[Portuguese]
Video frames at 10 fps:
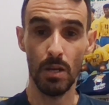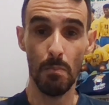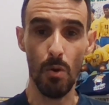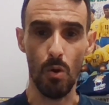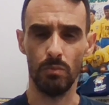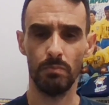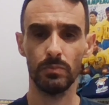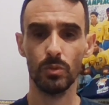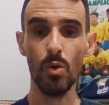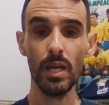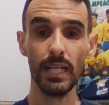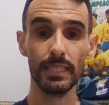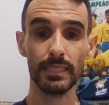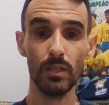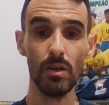Bom, com
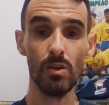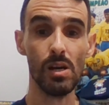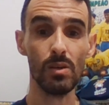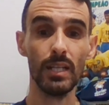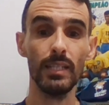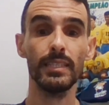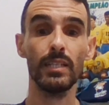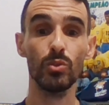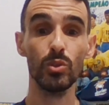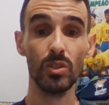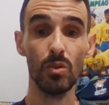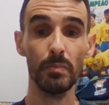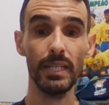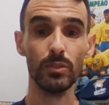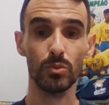relação ao, ao calendário do São
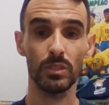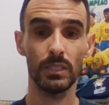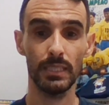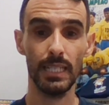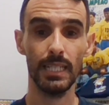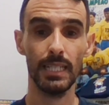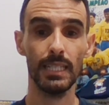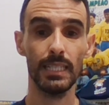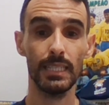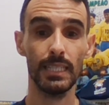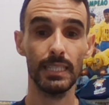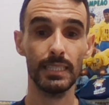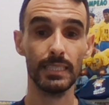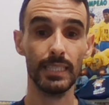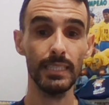Bento na,
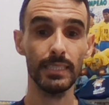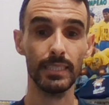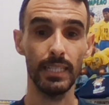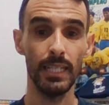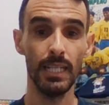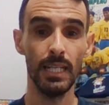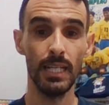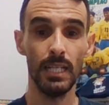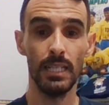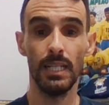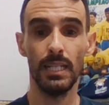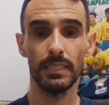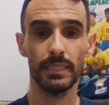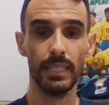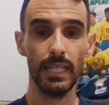na Série C.
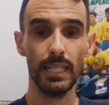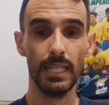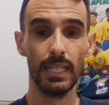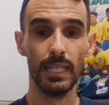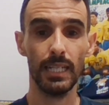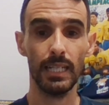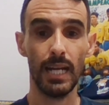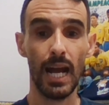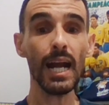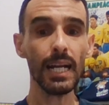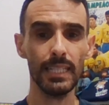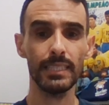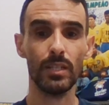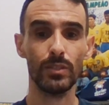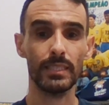Se há, há
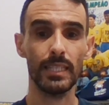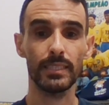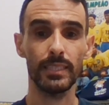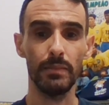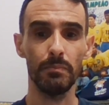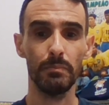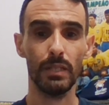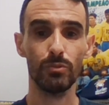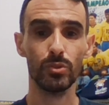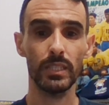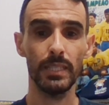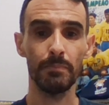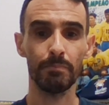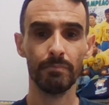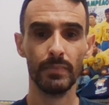calendário na Série C para você,
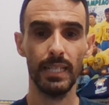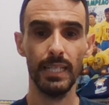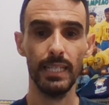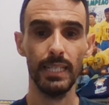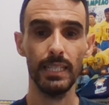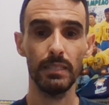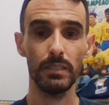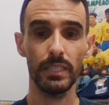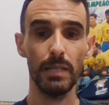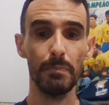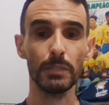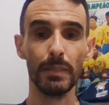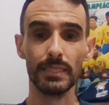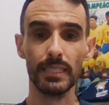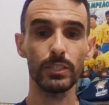é, de repente,
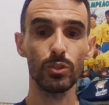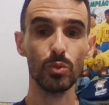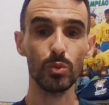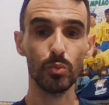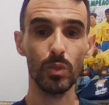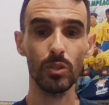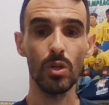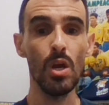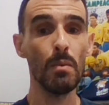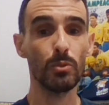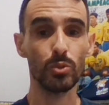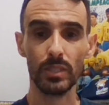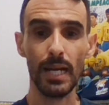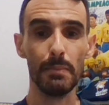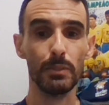passar esse jogo contra o Ituano, para o
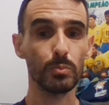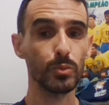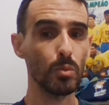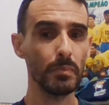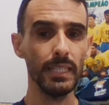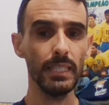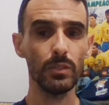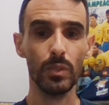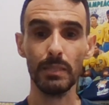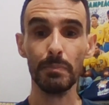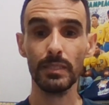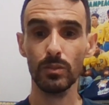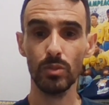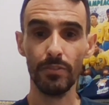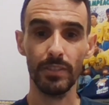sábado, para o domingo, até para
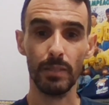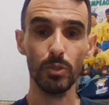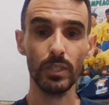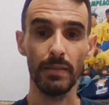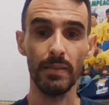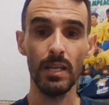segunda-feira. Por quê?